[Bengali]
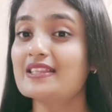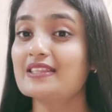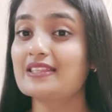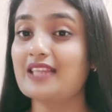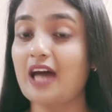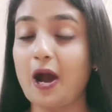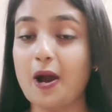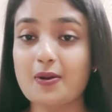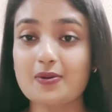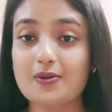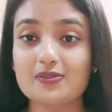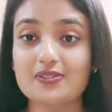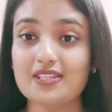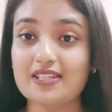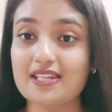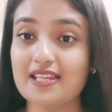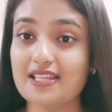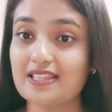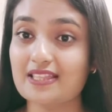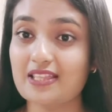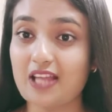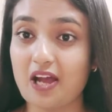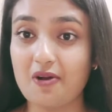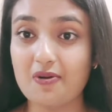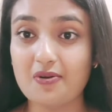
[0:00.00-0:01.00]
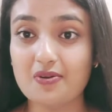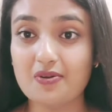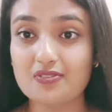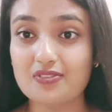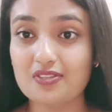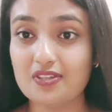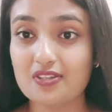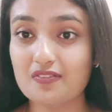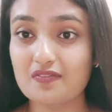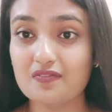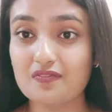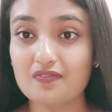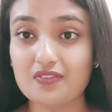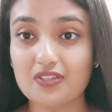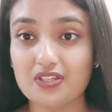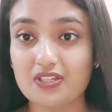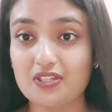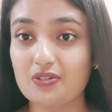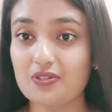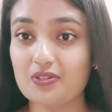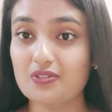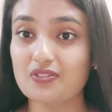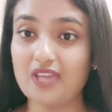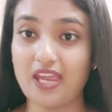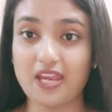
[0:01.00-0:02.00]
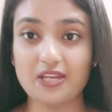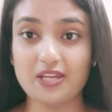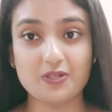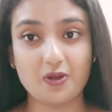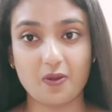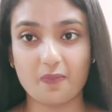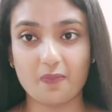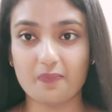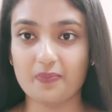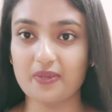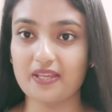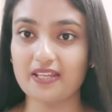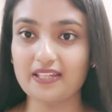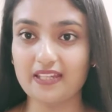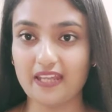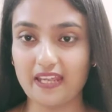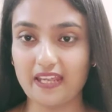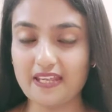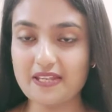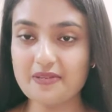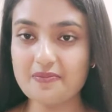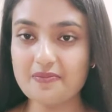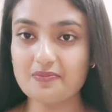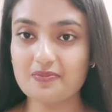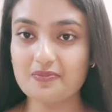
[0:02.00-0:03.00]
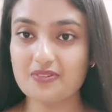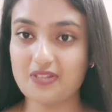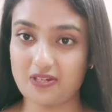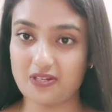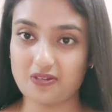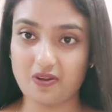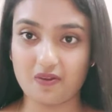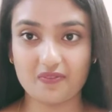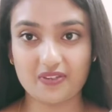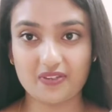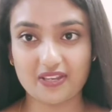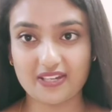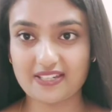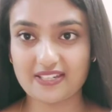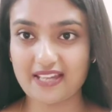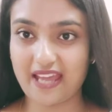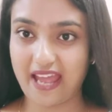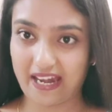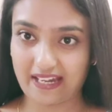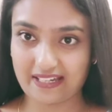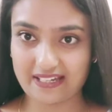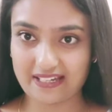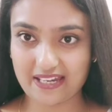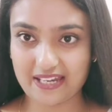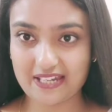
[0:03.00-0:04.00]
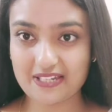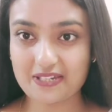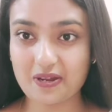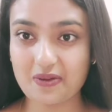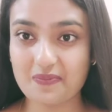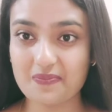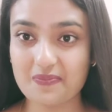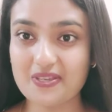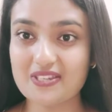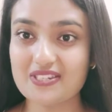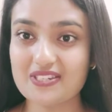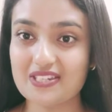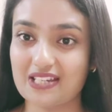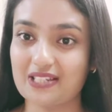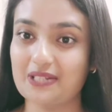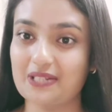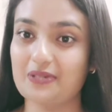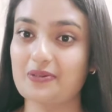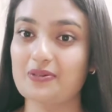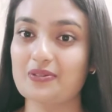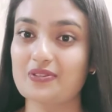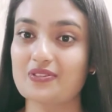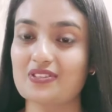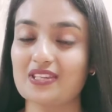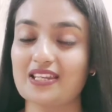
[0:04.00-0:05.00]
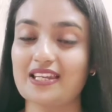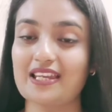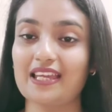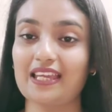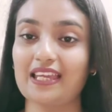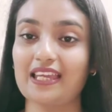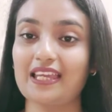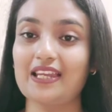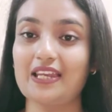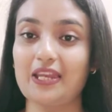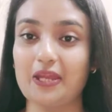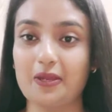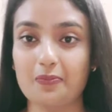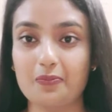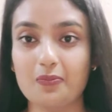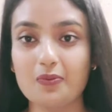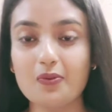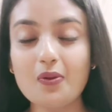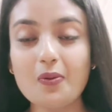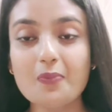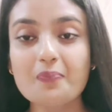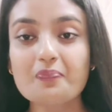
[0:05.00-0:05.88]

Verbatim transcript: থাউজেন্ড অ্যান্ড থাউজেন্ড ভিডিও হচ্ছে এই টপিক নিয়েই সেই টপিকটা একটাই টপিক সেটা হচ্ছে নাকি লেবু